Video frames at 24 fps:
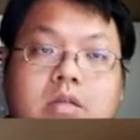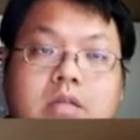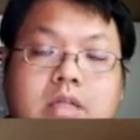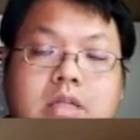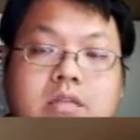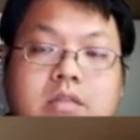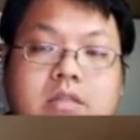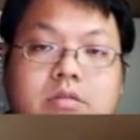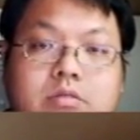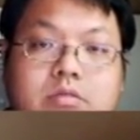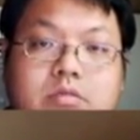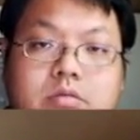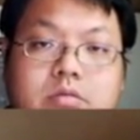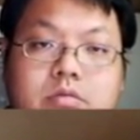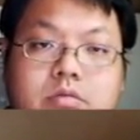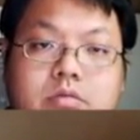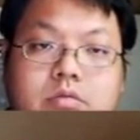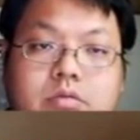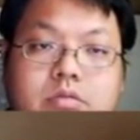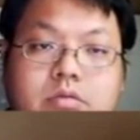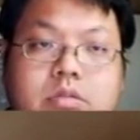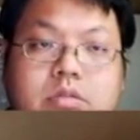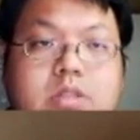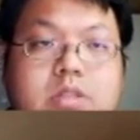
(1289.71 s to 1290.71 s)
那
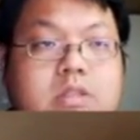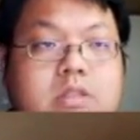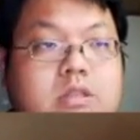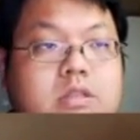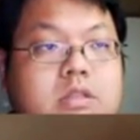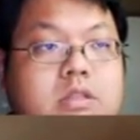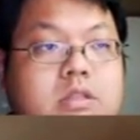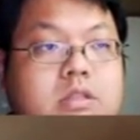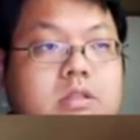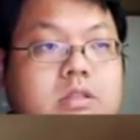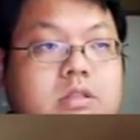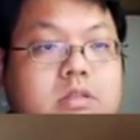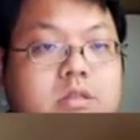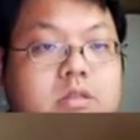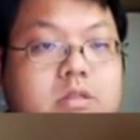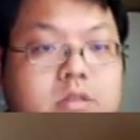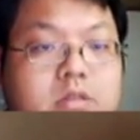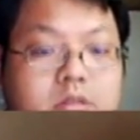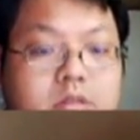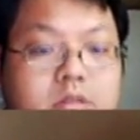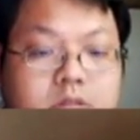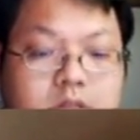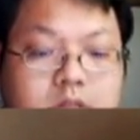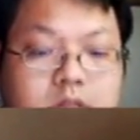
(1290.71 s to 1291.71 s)
于是是
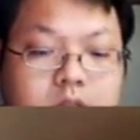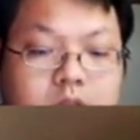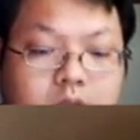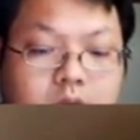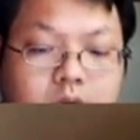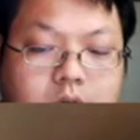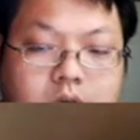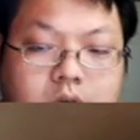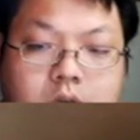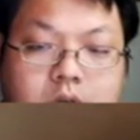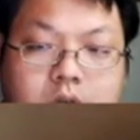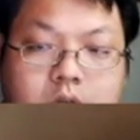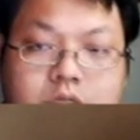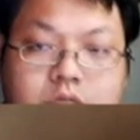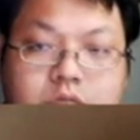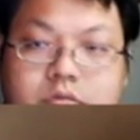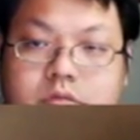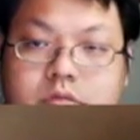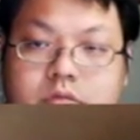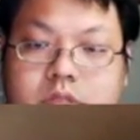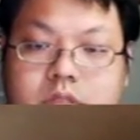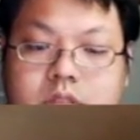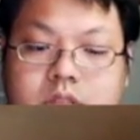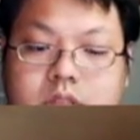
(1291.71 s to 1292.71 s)

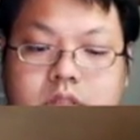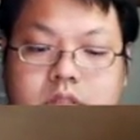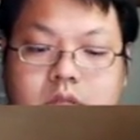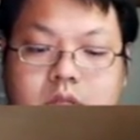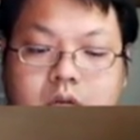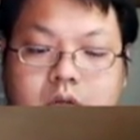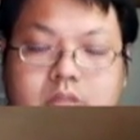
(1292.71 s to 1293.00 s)
是